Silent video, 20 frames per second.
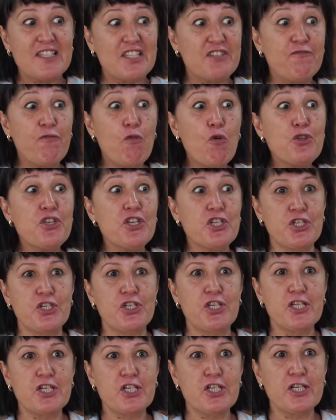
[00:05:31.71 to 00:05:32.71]

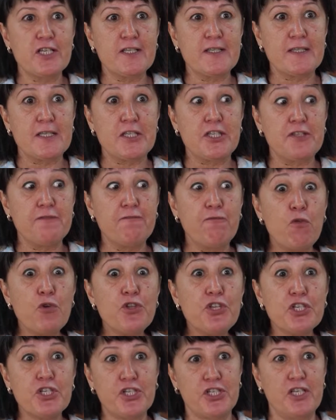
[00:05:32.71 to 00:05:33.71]
сегодняшней жизни,
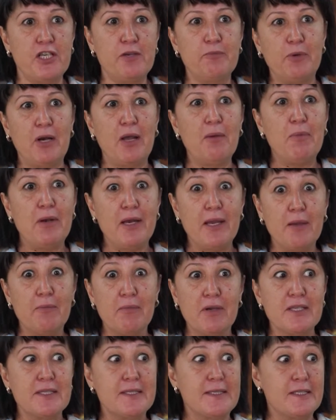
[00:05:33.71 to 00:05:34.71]
сегодняшние
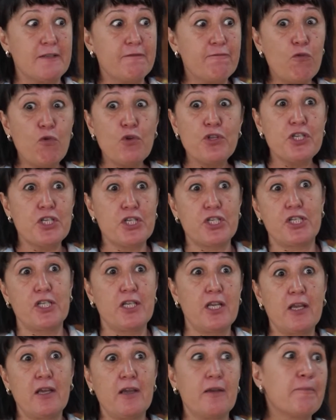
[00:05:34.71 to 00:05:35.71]
проблемы,
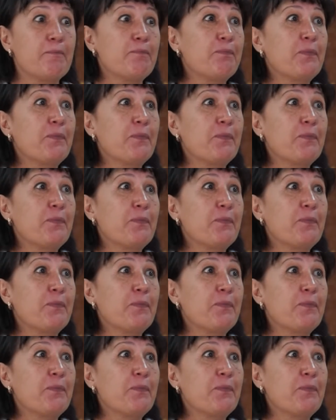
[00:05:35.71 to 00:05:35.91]
сегодняшние